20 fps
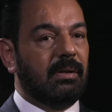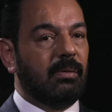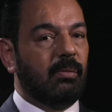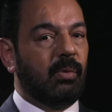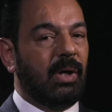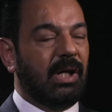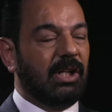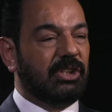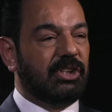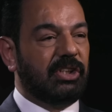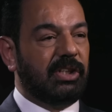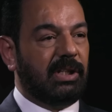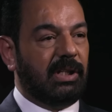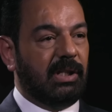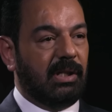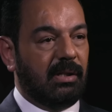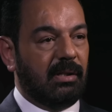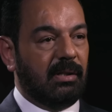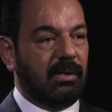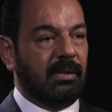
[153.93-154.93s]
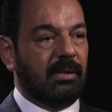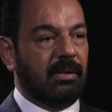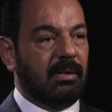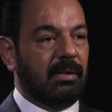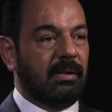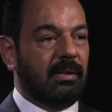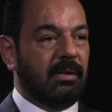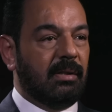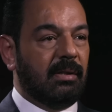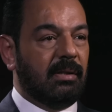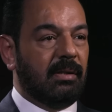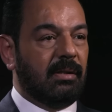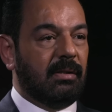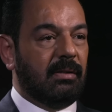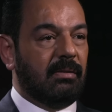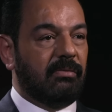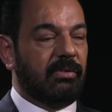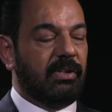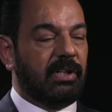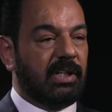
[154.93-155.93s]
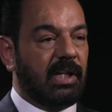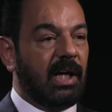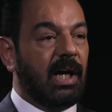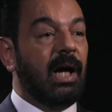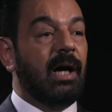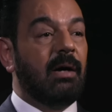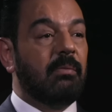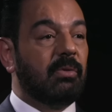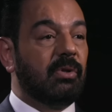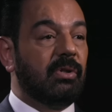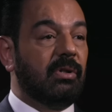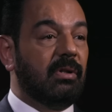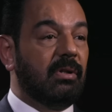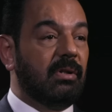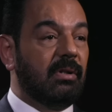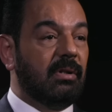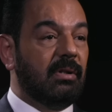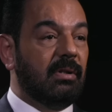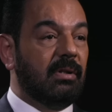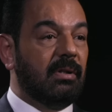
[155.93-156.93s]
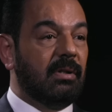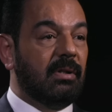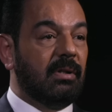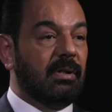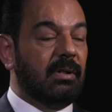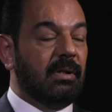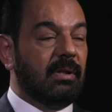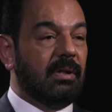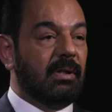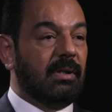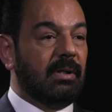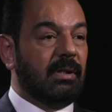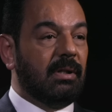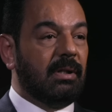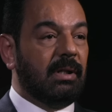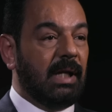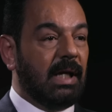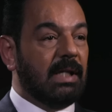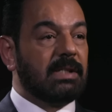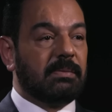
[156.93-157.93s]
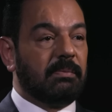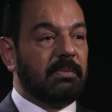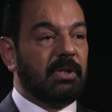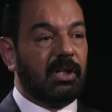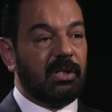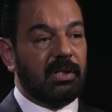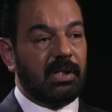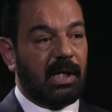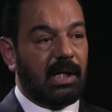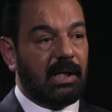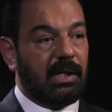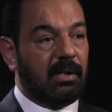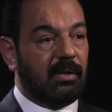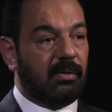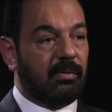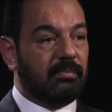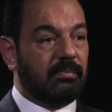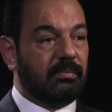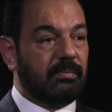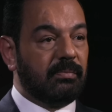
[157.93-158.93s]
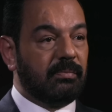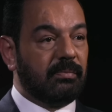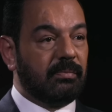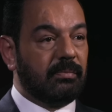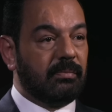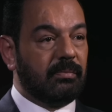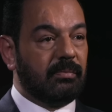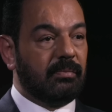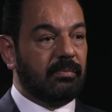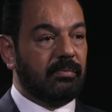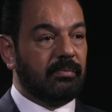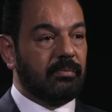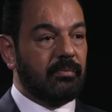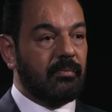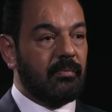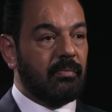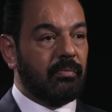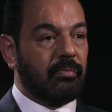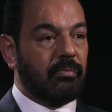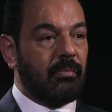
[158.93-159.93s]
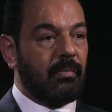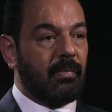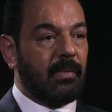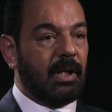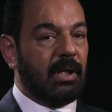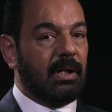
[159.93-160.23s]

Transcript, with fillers: وحشيه في التعامل آه، لازم نقضي عليهم وحشيه باي معنى؟